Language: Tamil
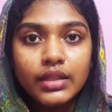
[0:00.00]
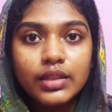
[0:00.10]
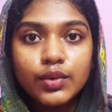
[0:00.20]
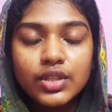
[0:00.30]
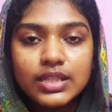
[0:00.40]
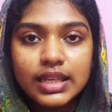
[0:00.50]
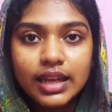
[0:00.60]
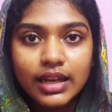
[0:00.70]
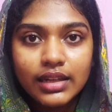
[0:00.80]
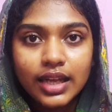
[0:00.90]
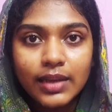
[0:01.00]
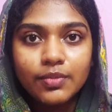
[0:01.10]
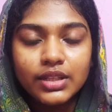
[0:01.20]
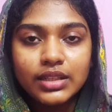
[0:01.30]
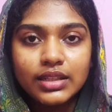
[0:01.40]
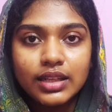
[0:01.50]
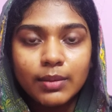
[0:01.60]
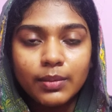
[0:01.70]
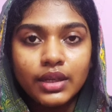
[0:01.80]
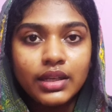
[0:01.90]
இந்த ஒரு சரியான டைம் வந்தால் தான்
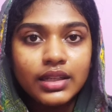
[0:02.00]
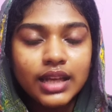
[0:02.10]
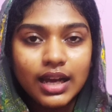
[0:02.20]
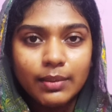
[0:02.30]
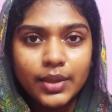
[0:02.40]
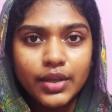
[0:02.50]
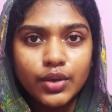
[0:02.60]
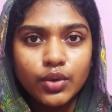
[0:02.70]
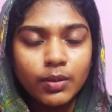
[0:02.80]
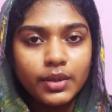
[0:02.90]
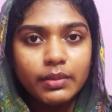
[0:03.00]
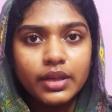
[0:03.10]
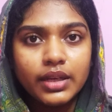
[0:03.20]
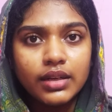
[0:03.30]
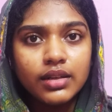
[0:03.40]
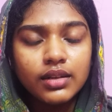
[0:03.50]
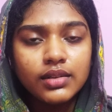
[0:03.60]
நம்ம இதை ஆரம்பிக்கணும் அப்படி இப்படின்னு